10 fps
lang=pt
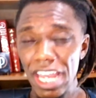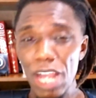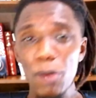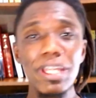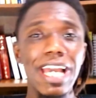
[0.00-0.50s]
é
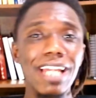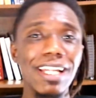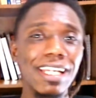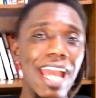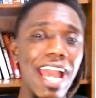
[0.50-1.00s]
o que
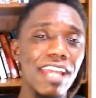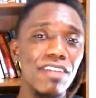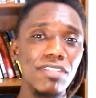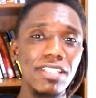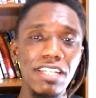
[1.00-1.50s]
ela quer que
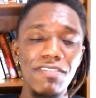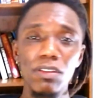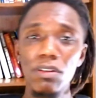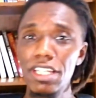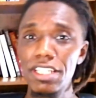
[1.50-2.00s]
você
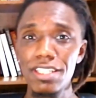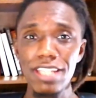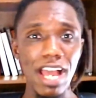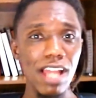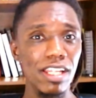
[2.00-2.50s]
valorize
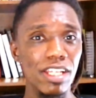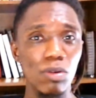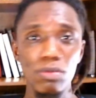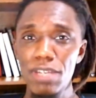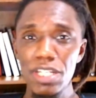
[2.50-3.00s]
nela,
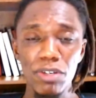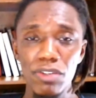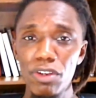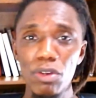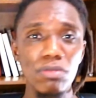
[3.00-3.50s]
mesmo que
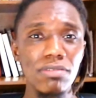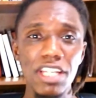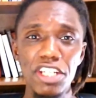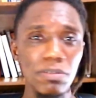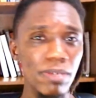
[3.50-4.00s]
foi
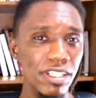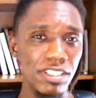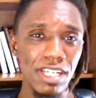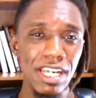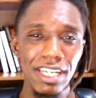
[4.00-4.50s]
inconscientemente.